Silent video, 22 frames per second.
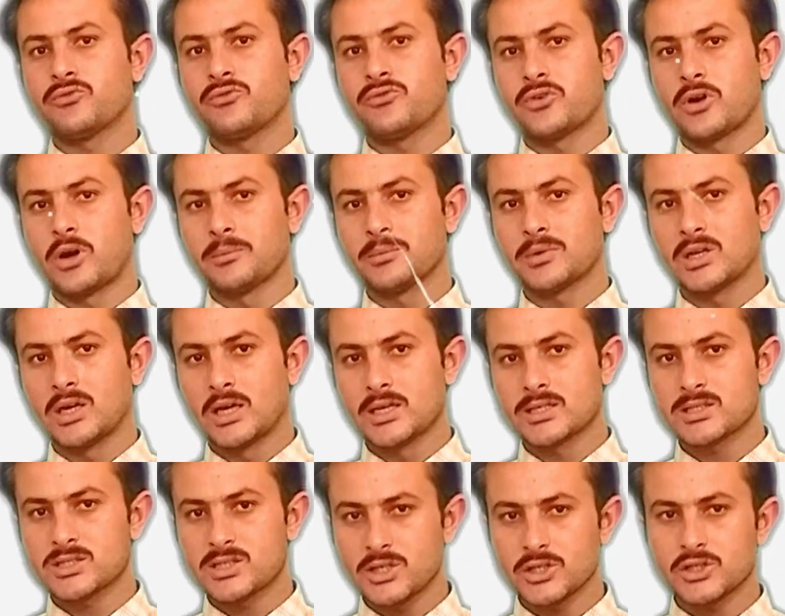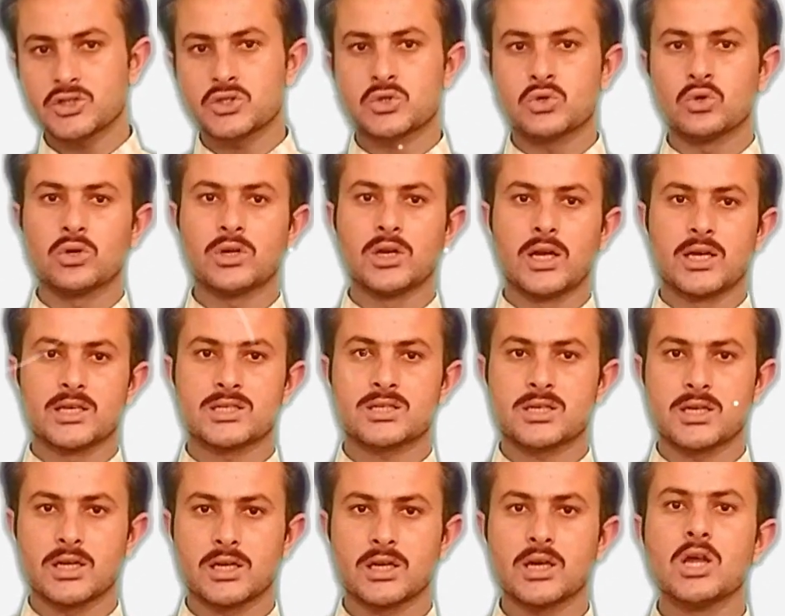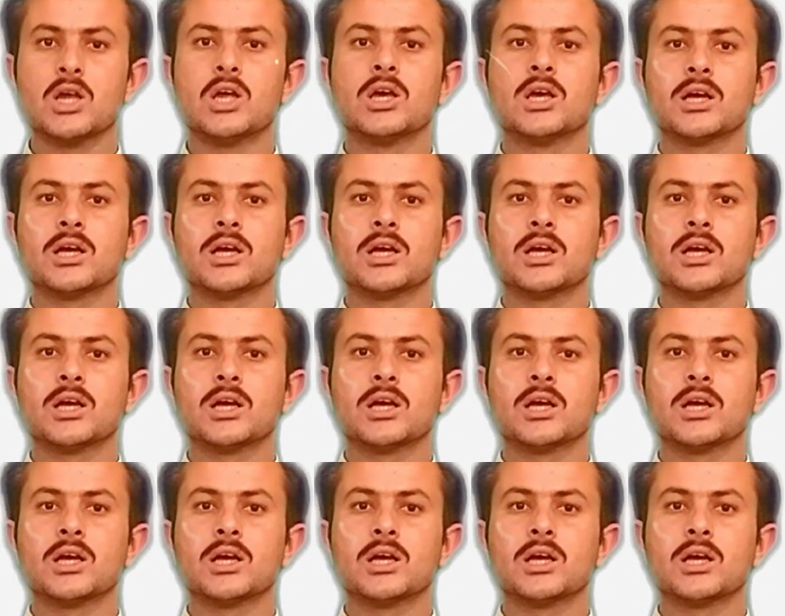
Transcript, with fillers: फ्रॉम क्लास सिक्स टू क्लास टेन